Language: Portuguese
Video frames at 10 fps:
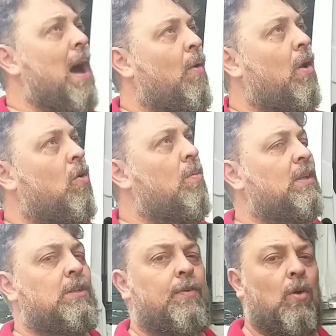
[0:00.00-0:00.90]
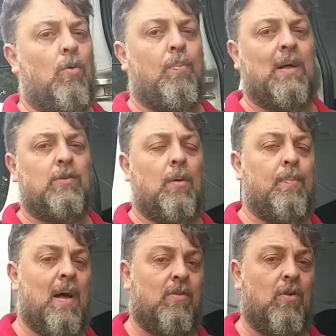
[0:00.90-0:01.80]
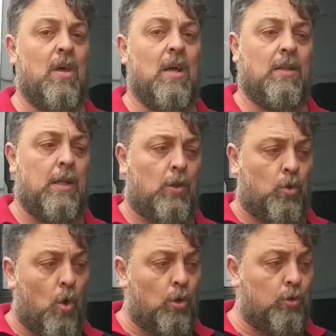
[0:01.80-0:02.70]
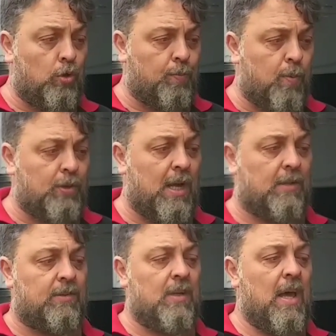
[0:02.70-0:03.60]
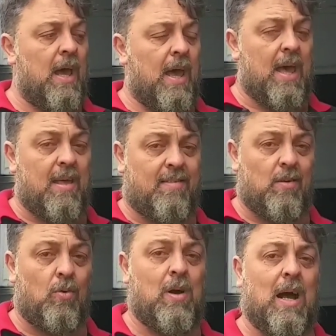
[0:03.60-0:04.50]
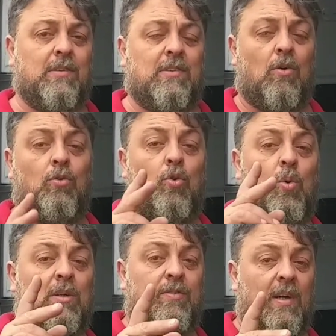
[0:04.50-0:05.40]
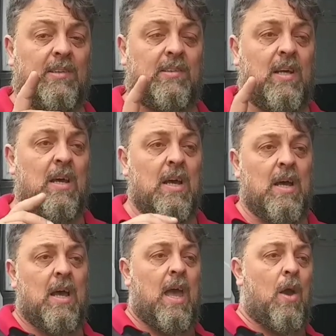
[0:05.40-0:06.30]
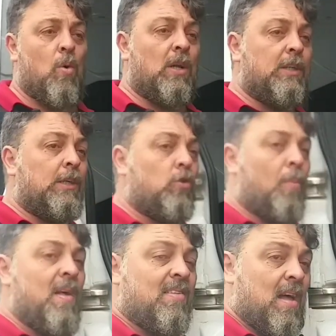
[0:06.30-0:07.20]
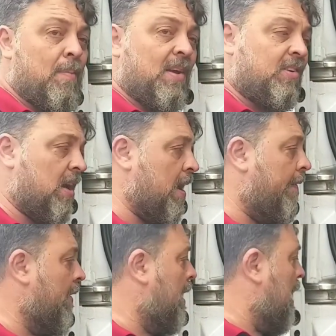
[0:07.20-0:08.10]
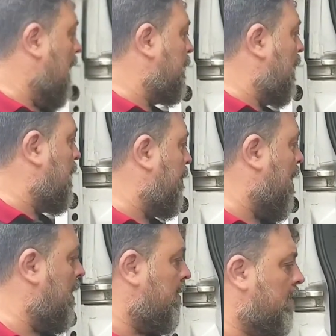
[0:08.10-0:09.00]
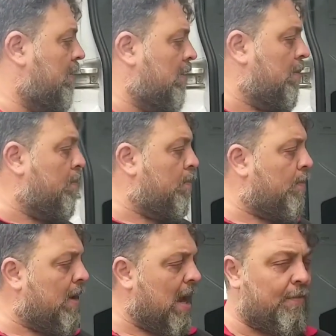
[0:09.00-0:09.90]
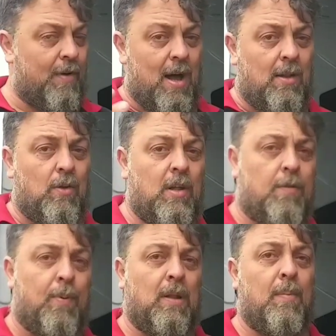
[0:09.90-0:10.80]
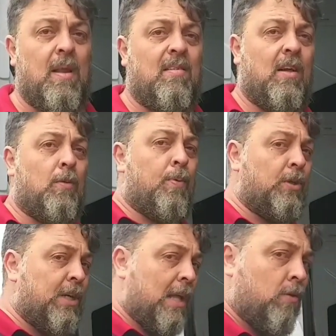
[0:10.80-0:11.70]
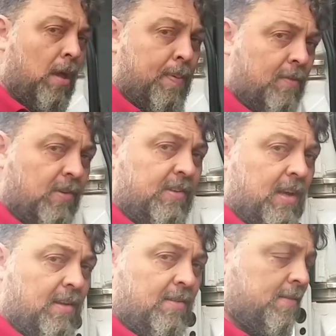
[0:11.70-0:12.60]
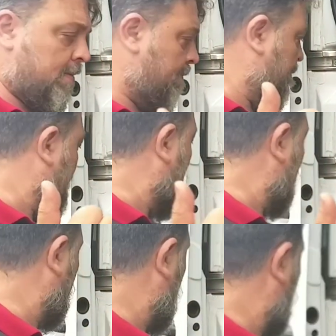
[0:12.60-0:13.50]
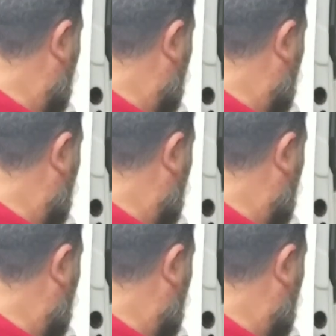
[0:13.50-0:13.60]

agora, como a gente falou, o passo a passo de todos os projetos. Esse, no caso, são duas vans. É, quando a gente começar a mexer, a gente vai gravando e disponibilizando o projeto aí para vocês. Beleza?